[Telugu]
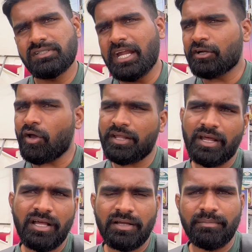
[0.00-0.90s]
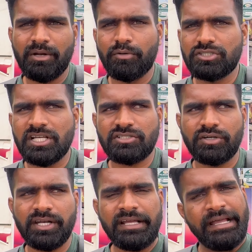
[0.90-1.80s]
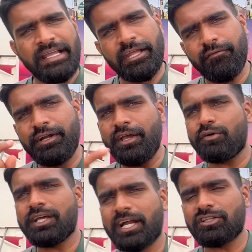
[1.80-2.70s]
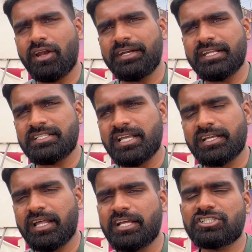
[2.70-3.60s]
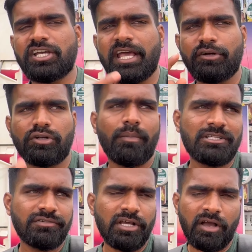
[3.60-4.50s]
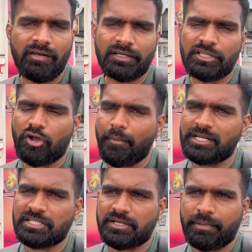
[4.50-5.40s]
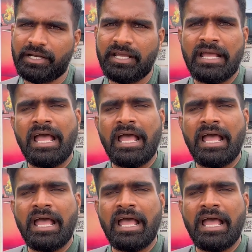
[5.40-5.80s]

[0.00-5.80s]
దేంట్లో అయినా మీరు బుక్ చేసుకోండి ఈ వీడియో కూడా ఇక్కడతో ఎండ్ చేస్తే ఇంకా నెక్స్ట్ ఏ రూట్లో బస్ వీడియో కావాలని కింద కామెంట్ చేసి చెప్పండి